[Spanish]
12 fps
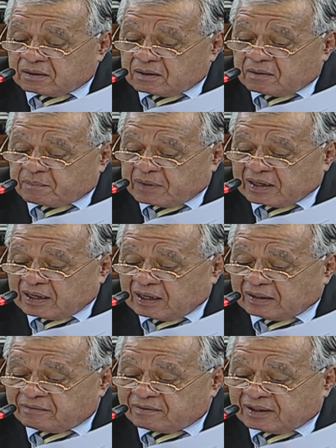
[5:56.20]
para la
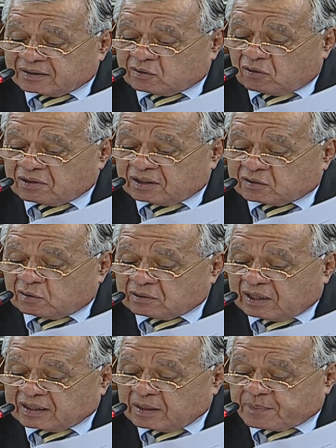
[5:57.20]
Liberación
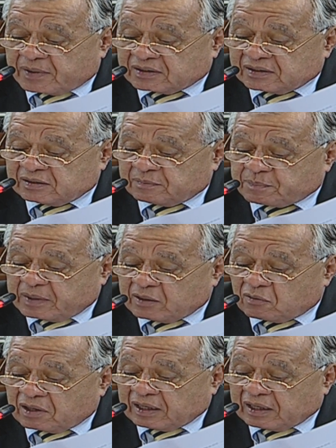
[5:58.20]
Nacional que participaron